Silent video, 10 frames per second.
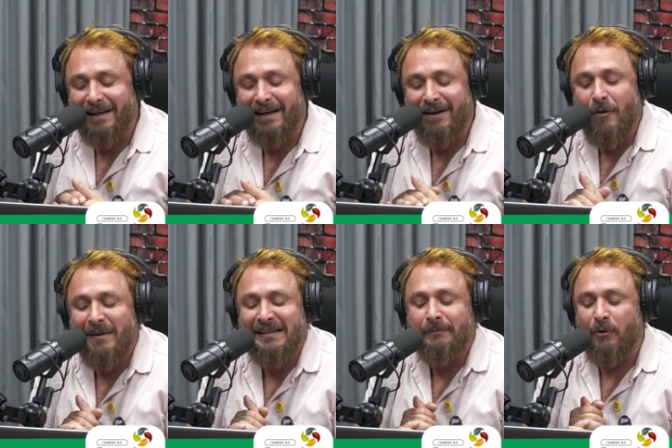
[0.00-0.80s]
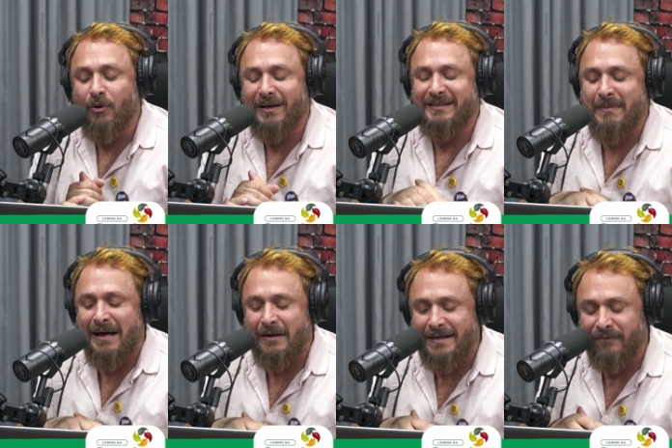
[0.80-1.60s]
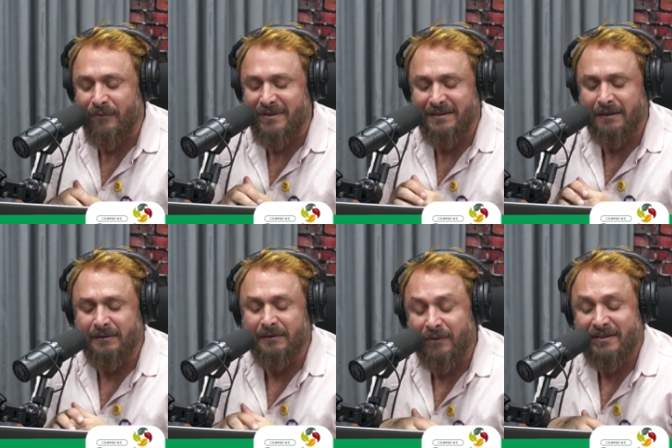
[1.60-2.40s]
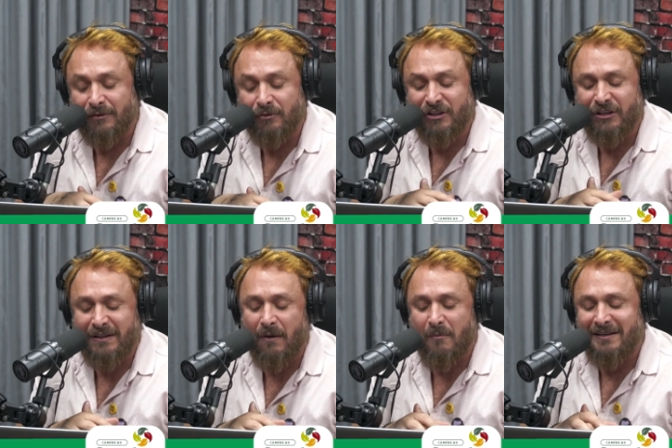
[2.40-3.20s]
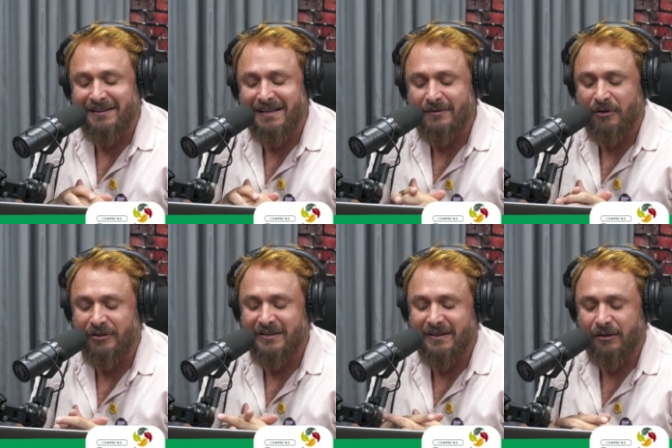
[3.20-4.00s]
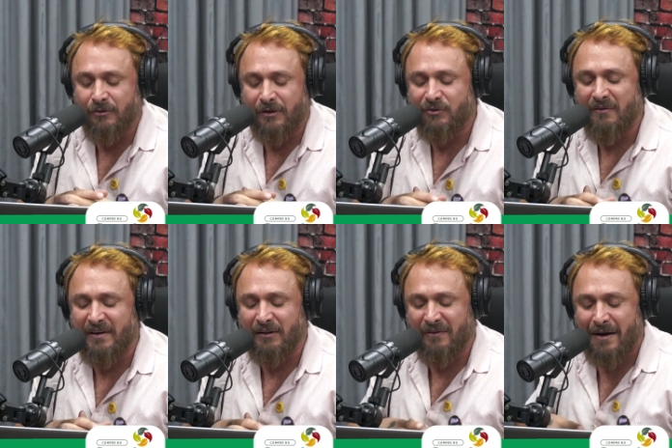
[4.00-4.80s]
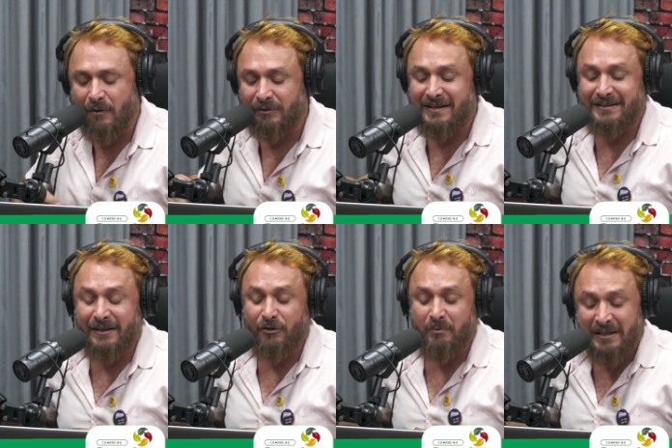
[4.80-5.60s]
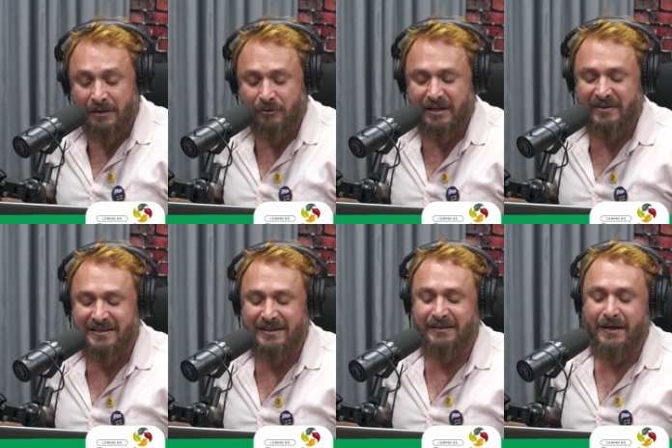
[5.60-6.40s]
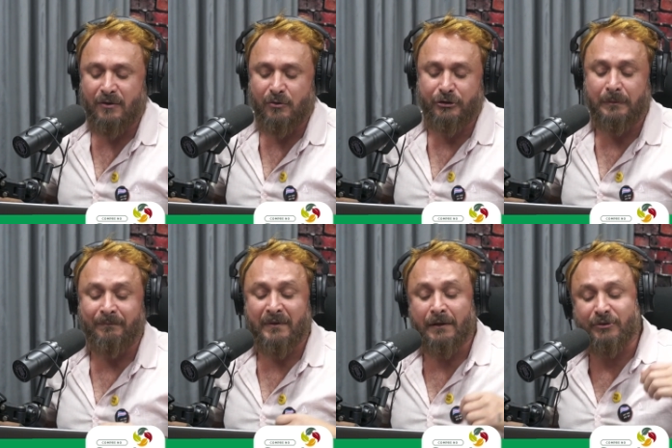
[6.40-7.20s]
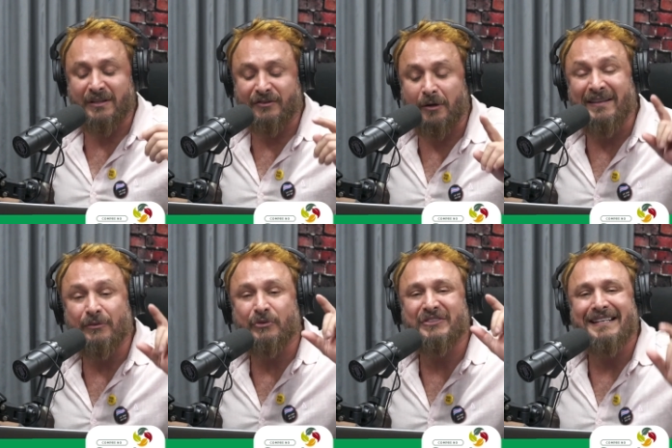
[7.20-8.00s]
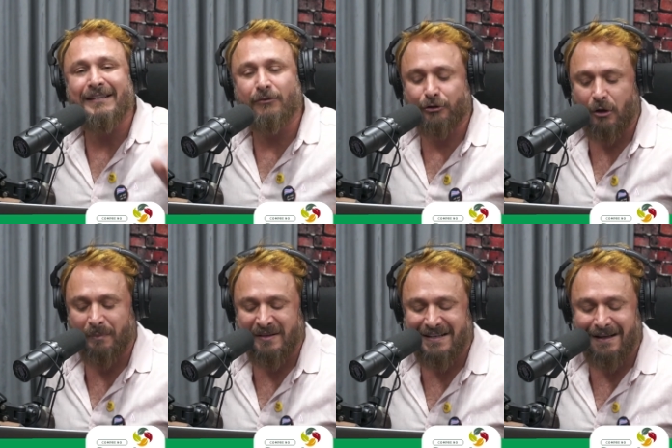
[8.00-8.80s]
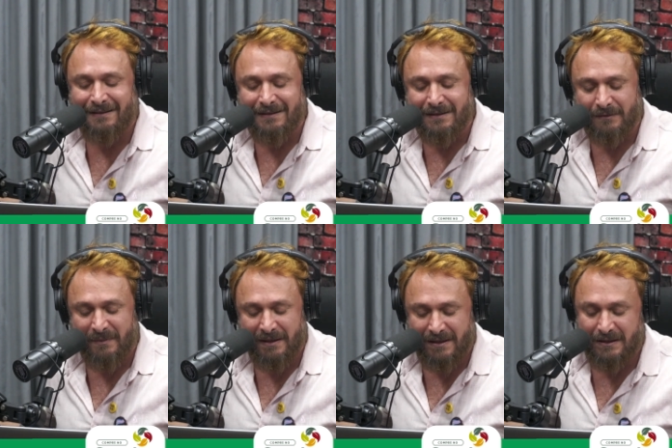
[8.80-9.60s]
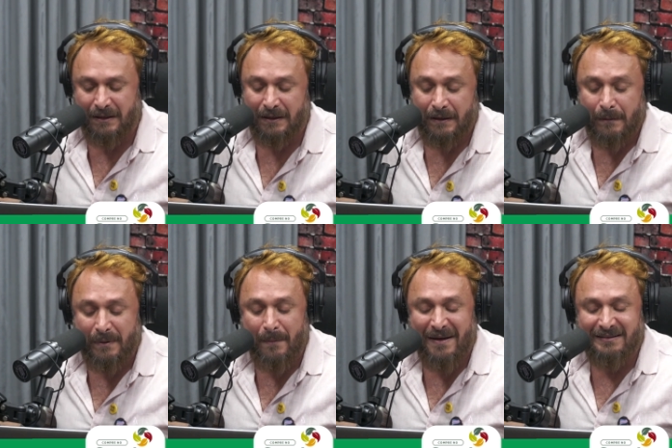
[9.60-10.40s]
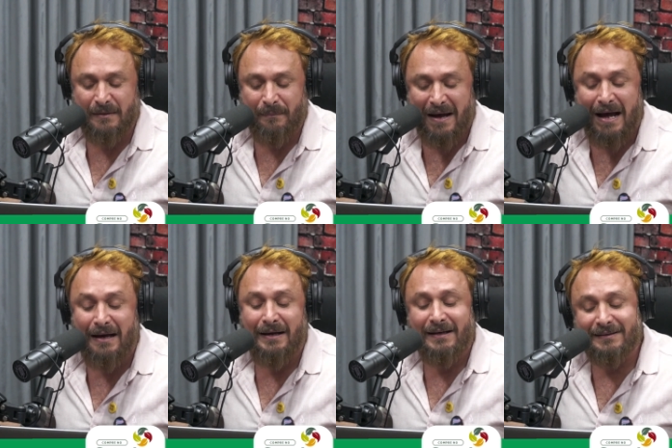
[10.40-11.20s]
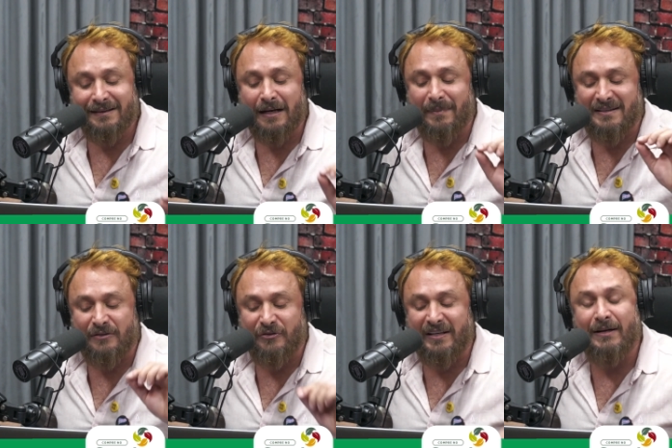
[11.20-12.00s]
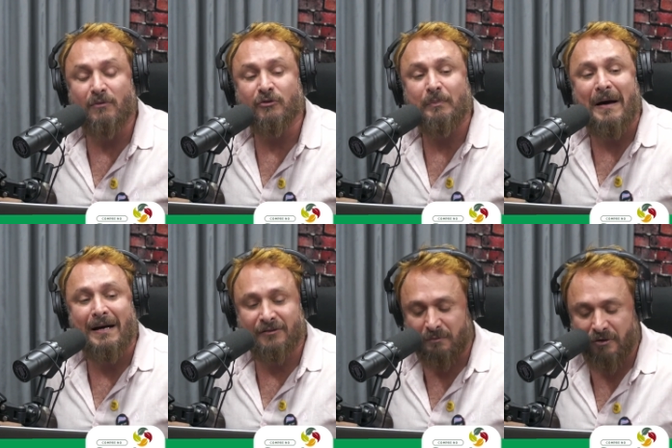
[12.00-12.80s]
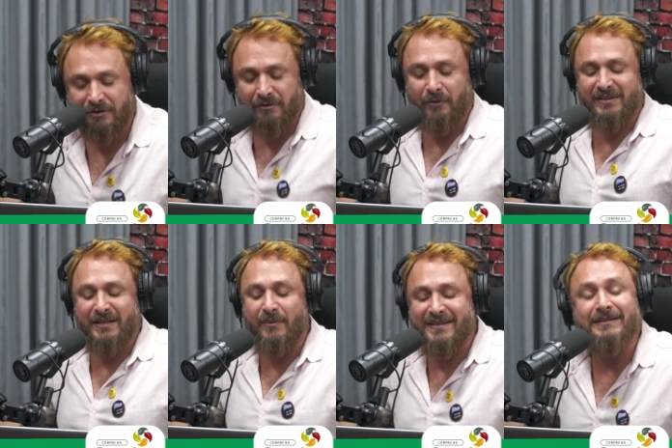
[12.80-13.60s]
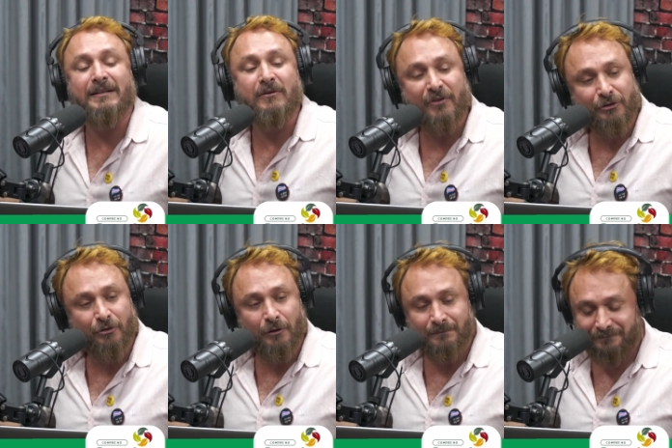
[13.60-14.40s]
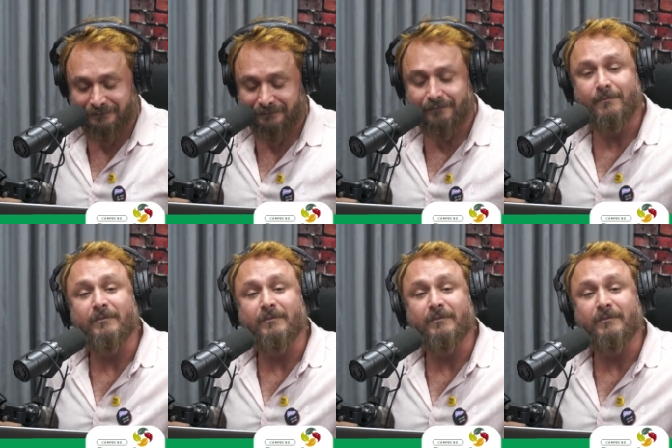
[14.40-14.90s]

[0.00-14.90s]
É, comandado por Lucas Guimarães, influencia, influenciador digital com mais de 10 milhões de seguidores, o evento vai acontecer domingo, dia 27 de agosto, no estacionamento C do Shopping Jardins, beleza? Hum. Para participar, será preciso seguir alguns passos, Brodinho. Eu vou lhe dizer quais são, fechou? Presta atenção aí.